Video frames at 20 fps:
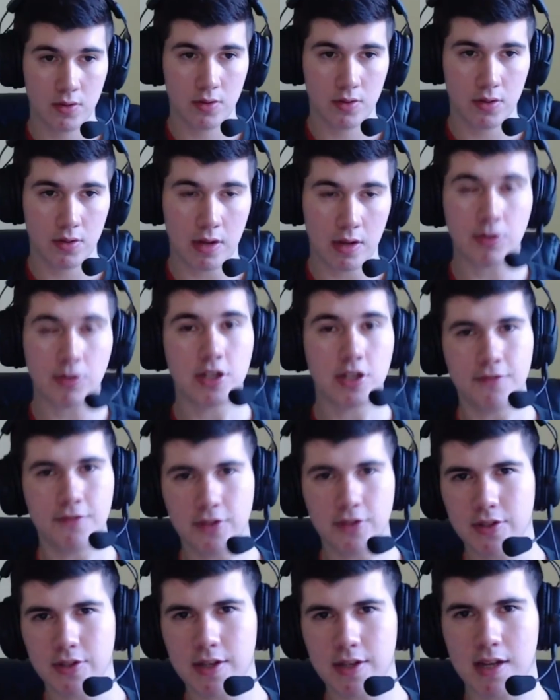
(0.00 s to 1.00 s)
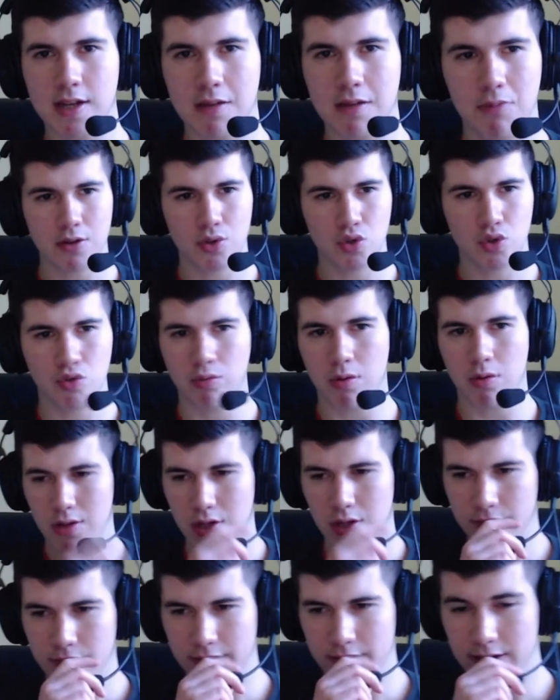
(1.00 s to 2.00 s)
La prochaine fois, ce sera un gameplay, je vous promets.
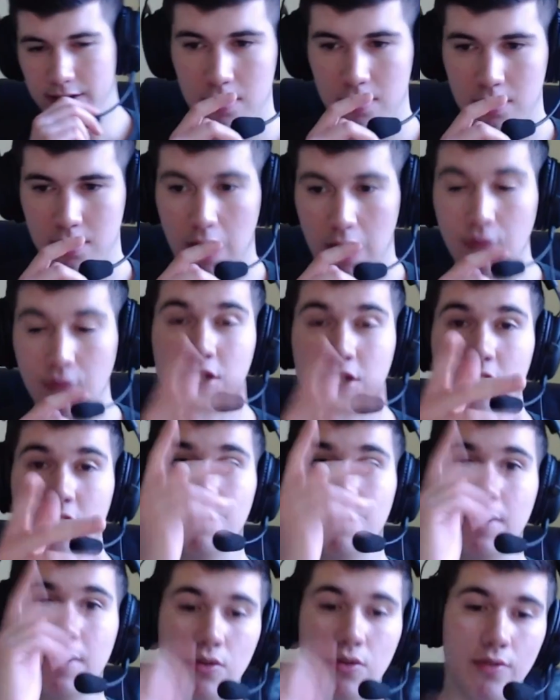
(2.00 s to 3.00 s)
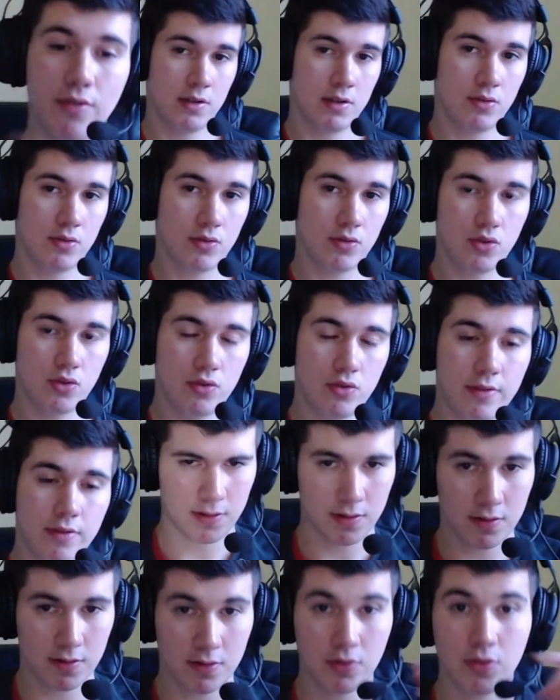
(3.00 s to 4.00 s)
Je vais essayer. Ah oui, j'ai été ban d'Overwatch. Donc, du coup,
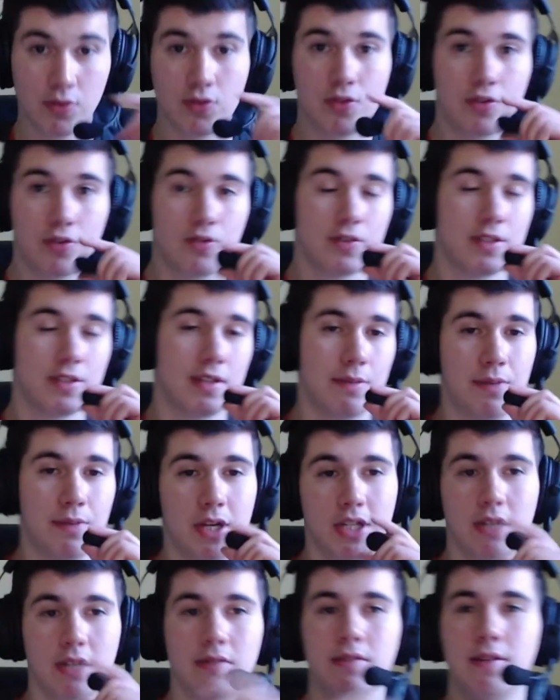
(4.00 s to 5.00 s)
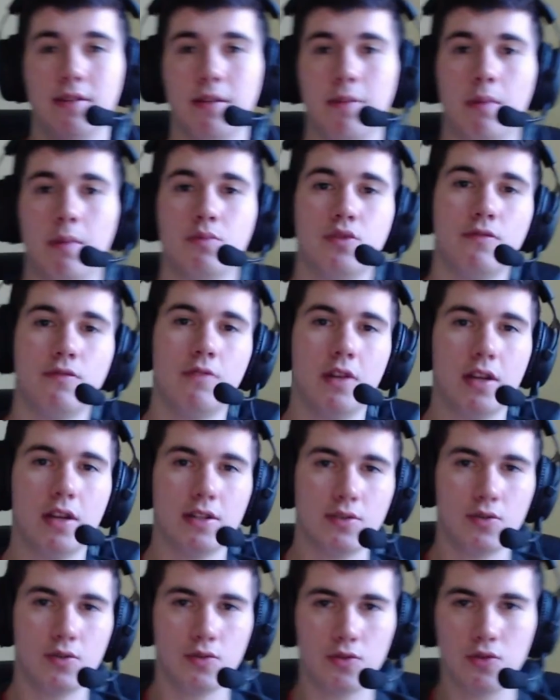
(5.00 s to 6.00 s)
voilà. Donc, du coup, c'était Pierre-Jean. N'hésitez pas à me suivre dans les
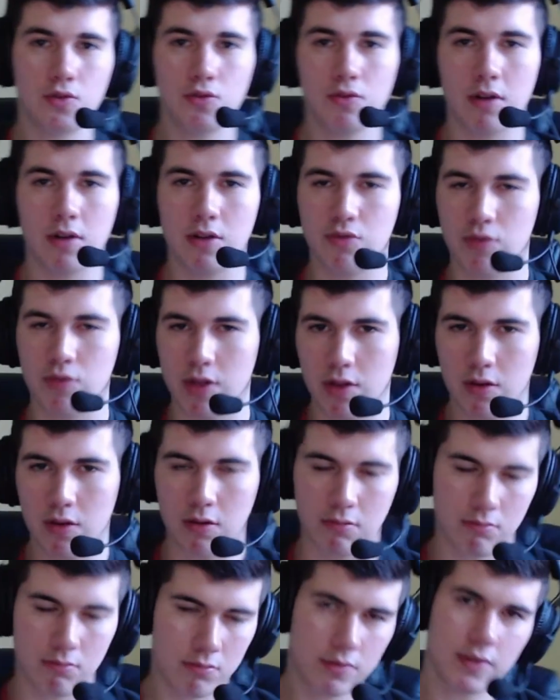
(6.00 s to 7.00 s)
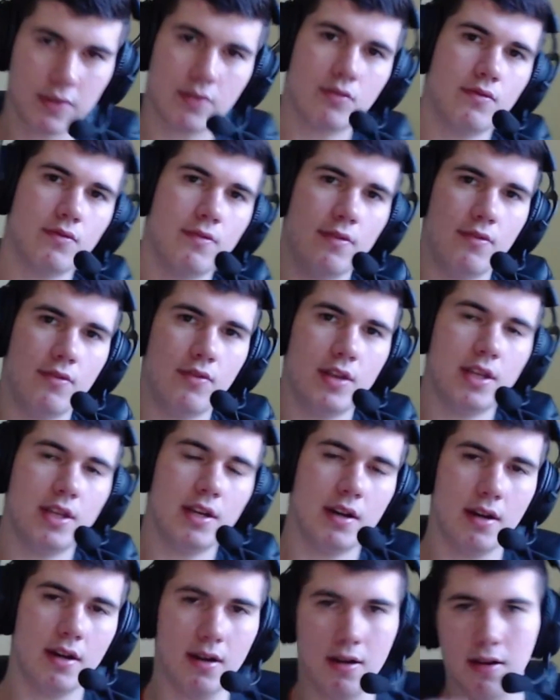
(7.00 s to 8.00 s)
réseaux sociaux, en hein, Twitter. De toute façon, vous le voyez
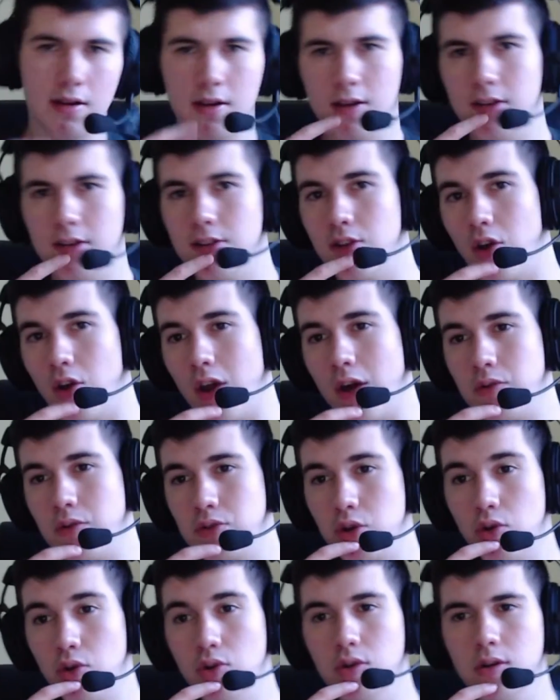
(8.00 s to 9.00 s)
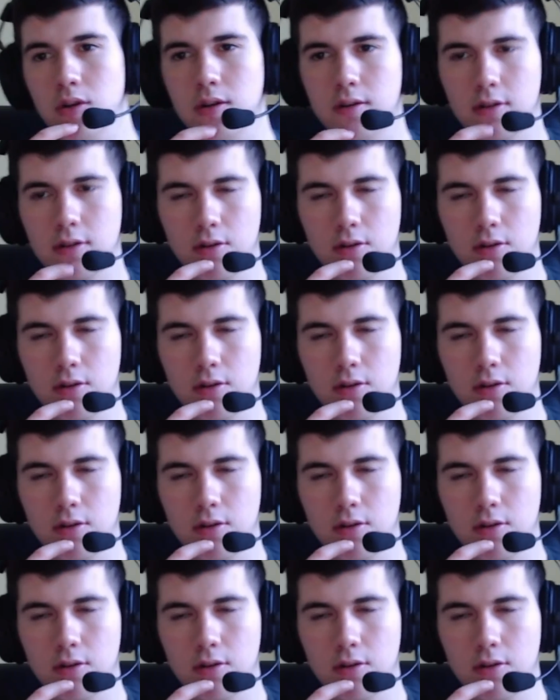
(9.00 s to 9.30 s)
euh, dans la outro, comme on